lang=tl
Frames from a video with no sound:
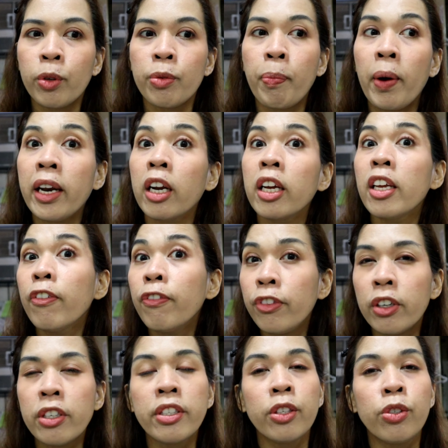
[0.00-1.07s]
ko para if
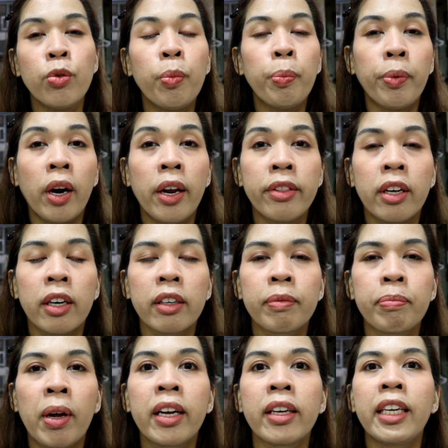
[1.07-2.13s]
there's a new product,
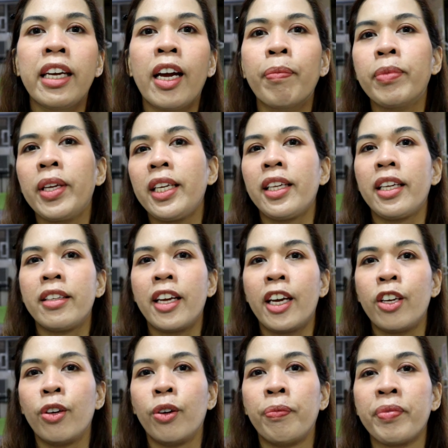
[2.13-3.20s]
maging updated
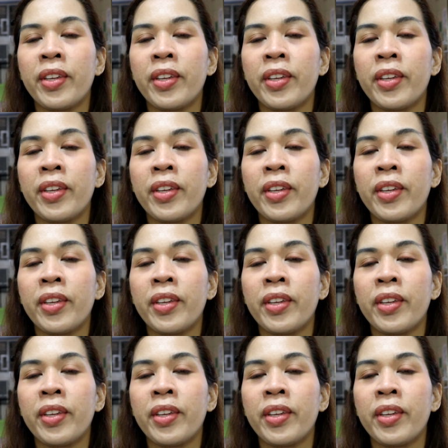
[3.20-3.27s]
kayo.